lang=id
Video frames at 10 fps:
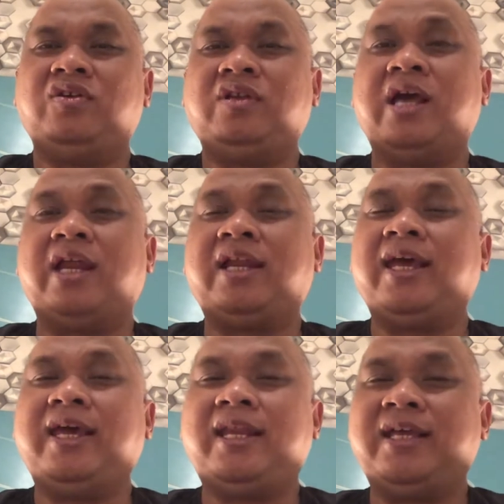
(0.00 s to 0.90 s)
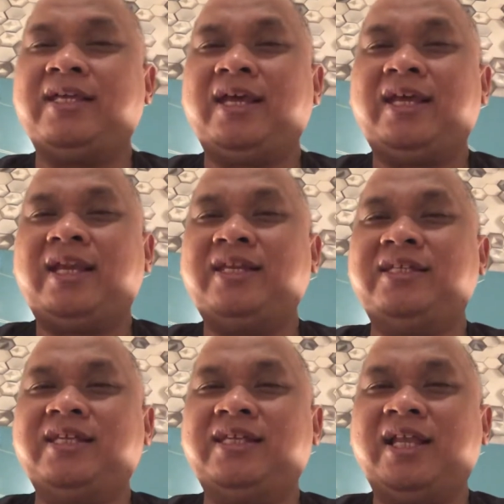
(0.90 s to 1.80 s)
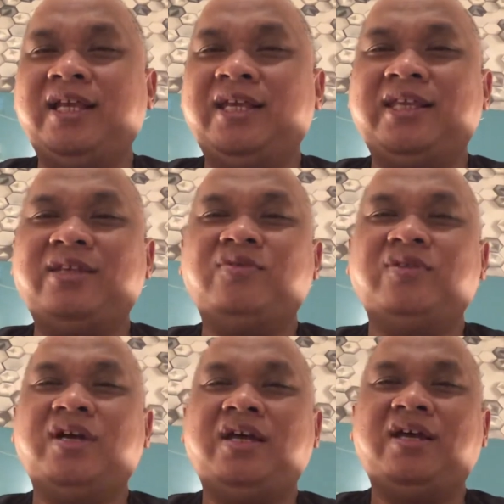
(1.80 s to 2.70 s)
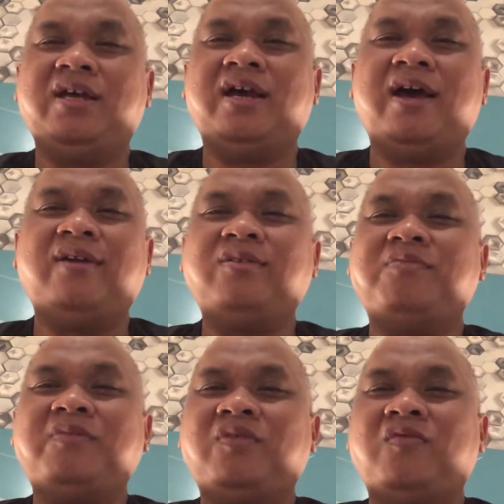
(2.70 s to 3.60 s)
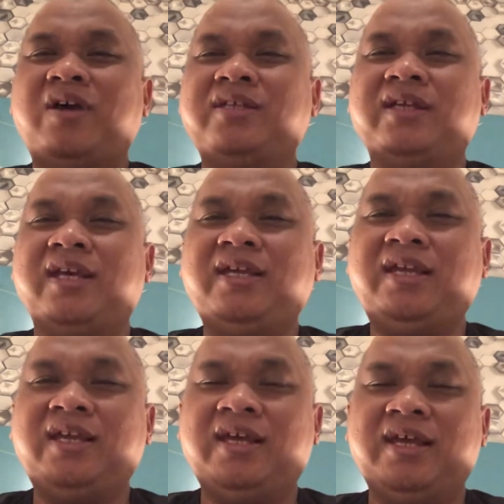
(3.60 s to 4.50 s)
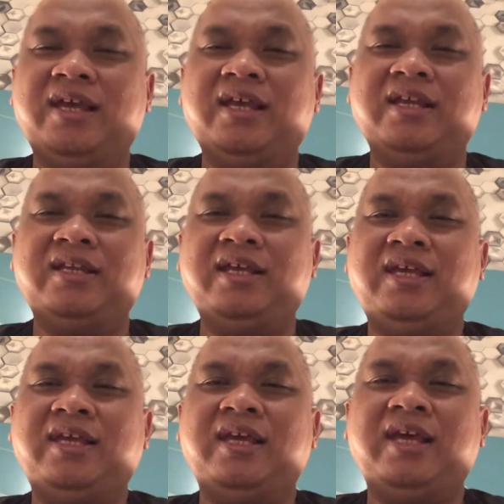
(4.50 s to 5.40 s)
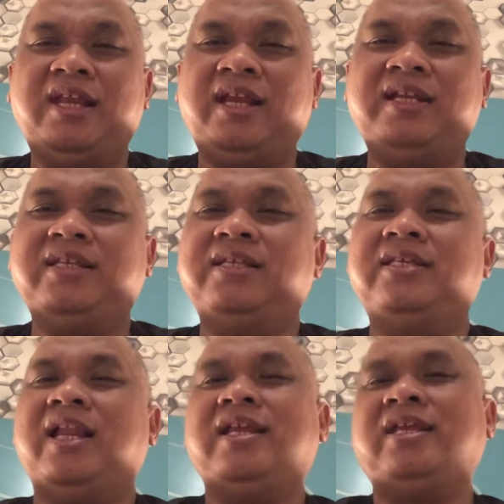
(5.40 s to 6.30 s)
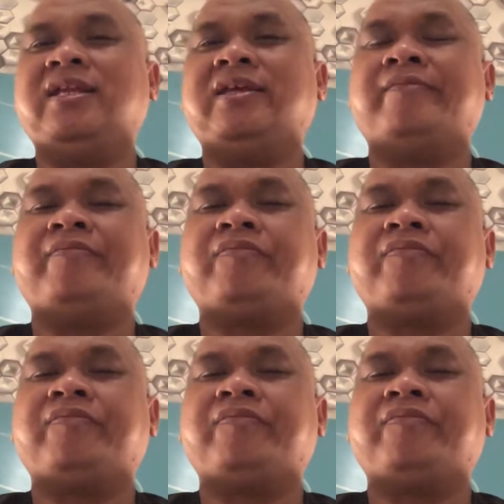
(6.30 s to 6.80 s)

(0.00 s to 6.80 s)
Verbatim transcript: karena eranya era digital kita juga harus menguasai di era digital ini